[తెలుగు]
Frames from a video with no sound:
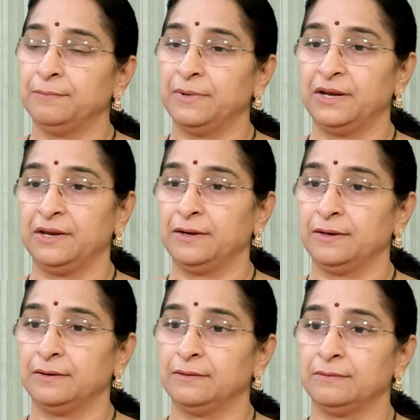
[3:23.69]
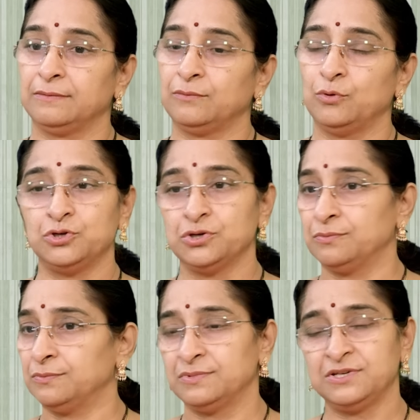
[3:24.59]
మరి కొంచెం
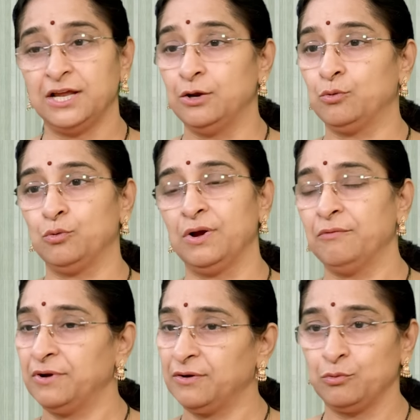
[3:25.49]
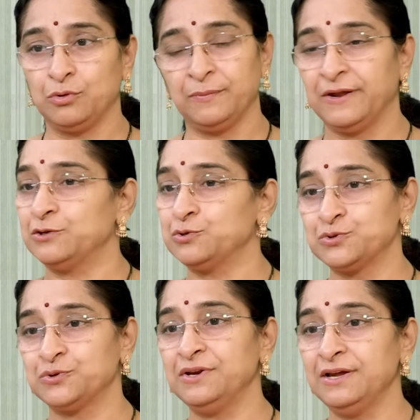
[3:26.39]
చేలోకుగా ఉన్న కుటుంబాన్ని
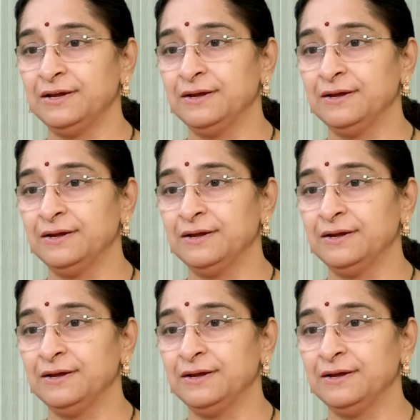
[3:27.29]
చూసుకుని